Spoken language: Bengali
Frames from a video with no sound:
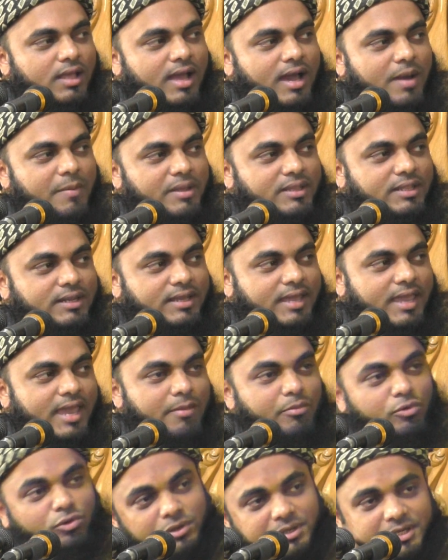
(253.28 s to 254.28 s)
আমাদেরকে
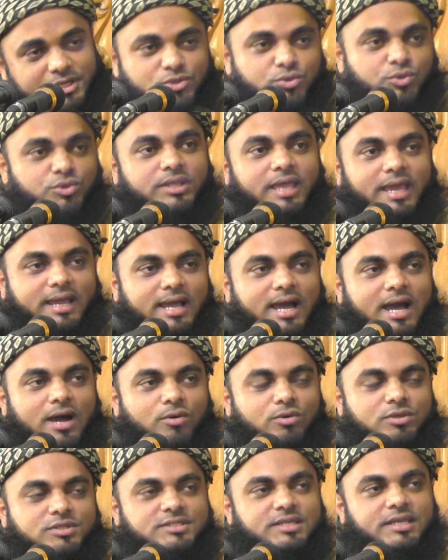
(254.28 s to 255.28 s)
এমন কিছু
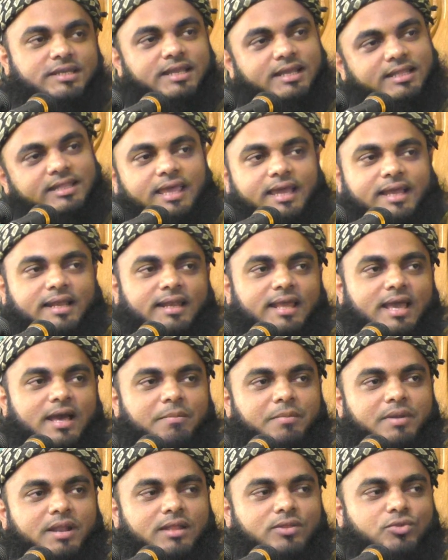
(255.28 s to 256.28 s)
দেখাও যেটা দেখলে
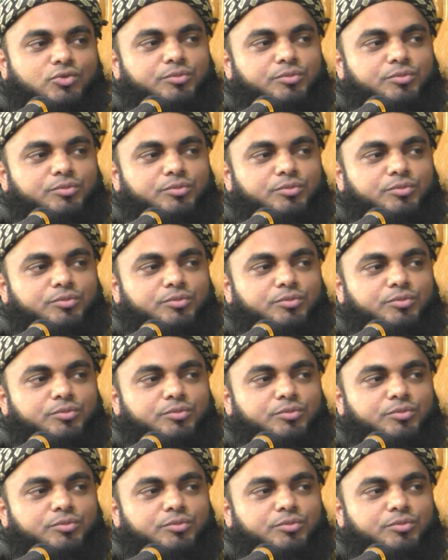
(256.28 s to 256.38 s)
আমরা